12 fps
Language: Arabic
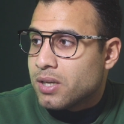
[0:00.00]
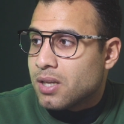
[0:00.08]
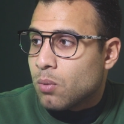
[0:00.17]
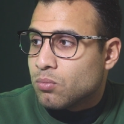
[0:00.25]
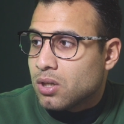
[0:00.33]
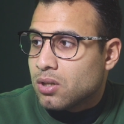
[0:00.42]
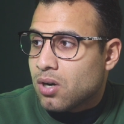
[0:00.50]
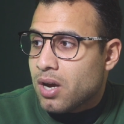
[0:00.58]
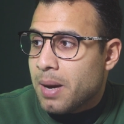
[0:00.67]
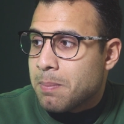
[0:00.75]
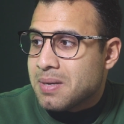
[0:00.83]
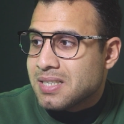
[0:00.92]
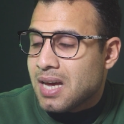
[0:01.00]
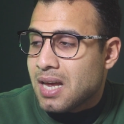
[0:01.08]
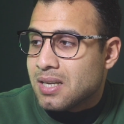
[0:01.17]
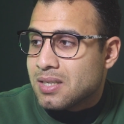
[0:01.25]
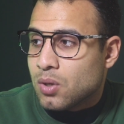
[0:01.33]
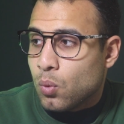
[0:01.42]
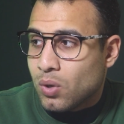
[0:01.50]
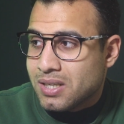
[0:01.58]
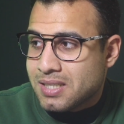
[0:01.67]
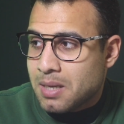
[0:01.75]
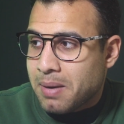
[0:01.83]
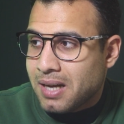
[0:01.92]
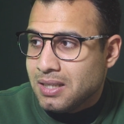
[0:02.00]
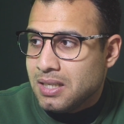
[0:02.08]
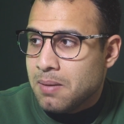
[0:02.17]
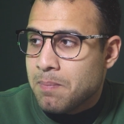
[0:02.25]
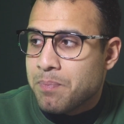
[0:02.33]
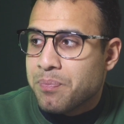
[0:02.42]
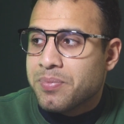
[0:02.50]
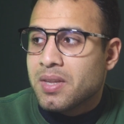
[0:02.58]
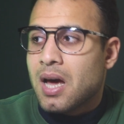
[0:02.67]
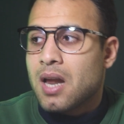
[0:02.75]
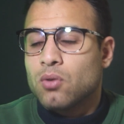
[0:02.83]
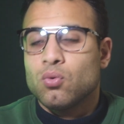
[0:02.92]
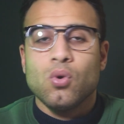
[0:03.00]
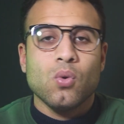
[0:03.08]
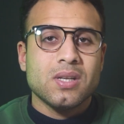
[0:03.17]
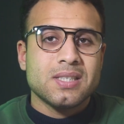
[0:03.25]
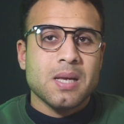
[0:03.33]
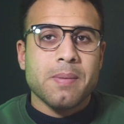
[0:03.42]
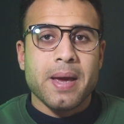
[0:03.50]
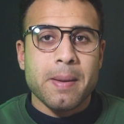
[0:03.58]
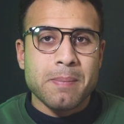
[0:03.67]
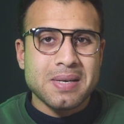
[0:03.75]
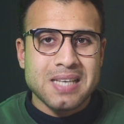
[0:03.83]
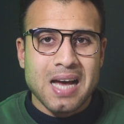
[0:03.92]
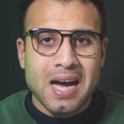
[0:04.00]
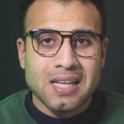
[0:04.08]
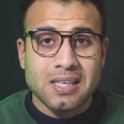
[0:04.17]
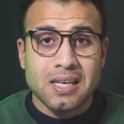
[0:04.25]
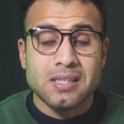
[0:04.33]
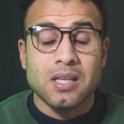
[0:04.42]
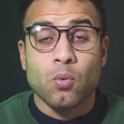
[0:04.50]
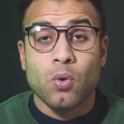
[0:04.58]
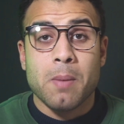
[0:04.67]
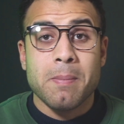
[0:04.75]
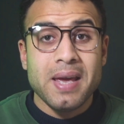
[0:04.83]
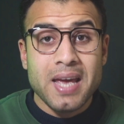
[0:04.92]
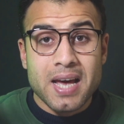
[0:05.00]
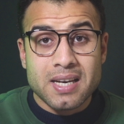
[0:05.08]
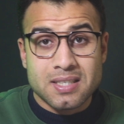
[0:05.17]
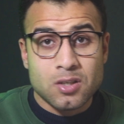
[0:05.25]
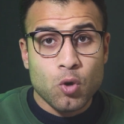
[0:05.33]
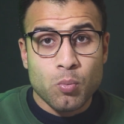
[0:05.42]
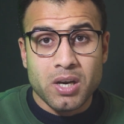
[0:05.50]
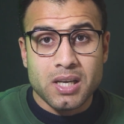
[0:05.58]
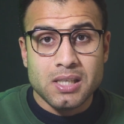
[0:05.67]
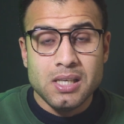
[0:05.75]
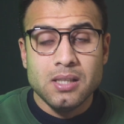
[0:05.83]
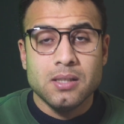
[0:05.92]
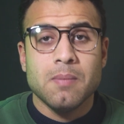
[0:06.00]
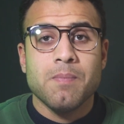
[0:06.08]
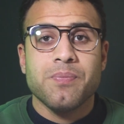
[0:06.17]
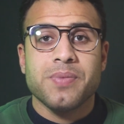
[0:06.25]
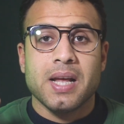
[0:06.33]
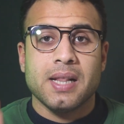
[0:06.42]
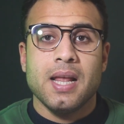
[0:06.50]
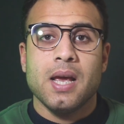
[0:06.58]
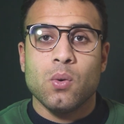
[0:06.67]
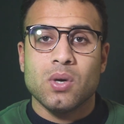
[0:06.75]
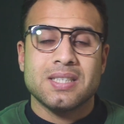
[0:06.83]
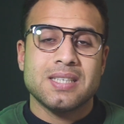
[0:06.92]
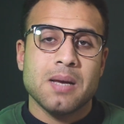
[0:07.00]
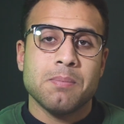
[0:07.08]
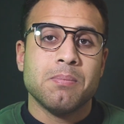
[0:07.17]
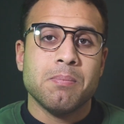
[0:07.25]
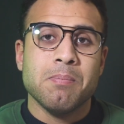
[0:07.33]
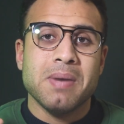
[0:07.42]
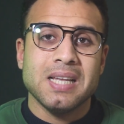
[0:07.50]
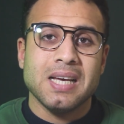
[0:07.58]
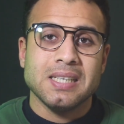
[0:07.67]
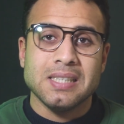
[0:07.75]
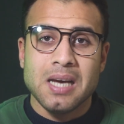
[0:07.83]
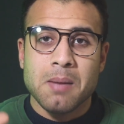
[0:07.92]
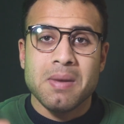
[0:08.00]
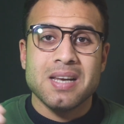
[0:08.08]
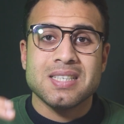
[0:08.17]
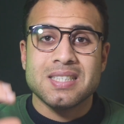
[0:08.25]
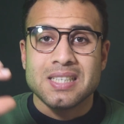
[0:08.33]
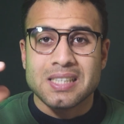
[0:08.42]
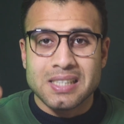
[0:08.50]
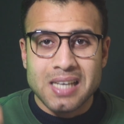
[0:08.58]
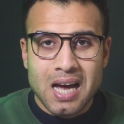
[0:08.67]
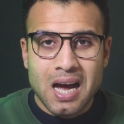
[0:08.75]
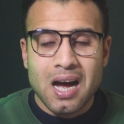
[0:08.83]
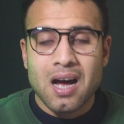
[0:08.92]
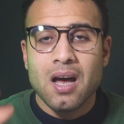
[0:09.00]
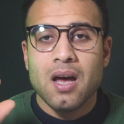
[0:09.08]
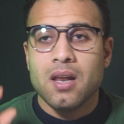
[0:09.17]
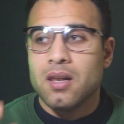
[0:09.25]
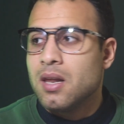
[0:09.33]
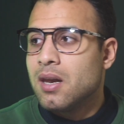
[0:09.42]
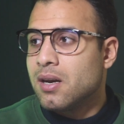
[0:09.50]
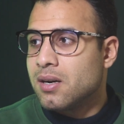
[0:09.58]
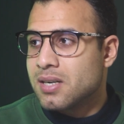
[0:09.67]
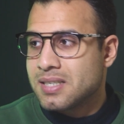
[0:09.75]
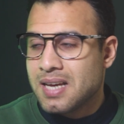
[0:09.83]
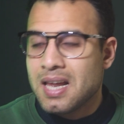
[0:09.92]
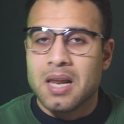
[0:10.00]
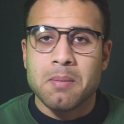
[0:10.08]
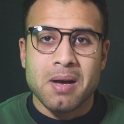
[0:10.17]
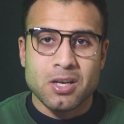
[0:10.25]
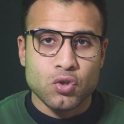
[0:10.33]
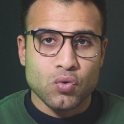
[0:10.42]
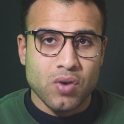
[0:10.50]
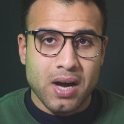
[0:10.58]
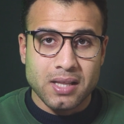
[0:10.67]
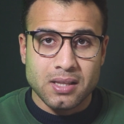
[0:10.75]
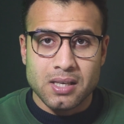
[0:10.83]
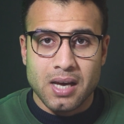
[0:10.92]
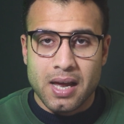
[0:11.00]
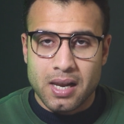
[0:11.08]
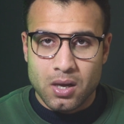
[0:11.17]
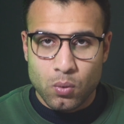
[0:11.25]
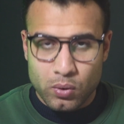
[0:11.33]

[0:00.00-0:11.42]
كده وقمت انا رايح مسح الواتساب عندي على طول الواتساب هيتمسح عادي جدا ولما اجي انزله من جديد هتلاقي الواتساب بدا يعمل استرجاع للرسائل المحذوفه عندي على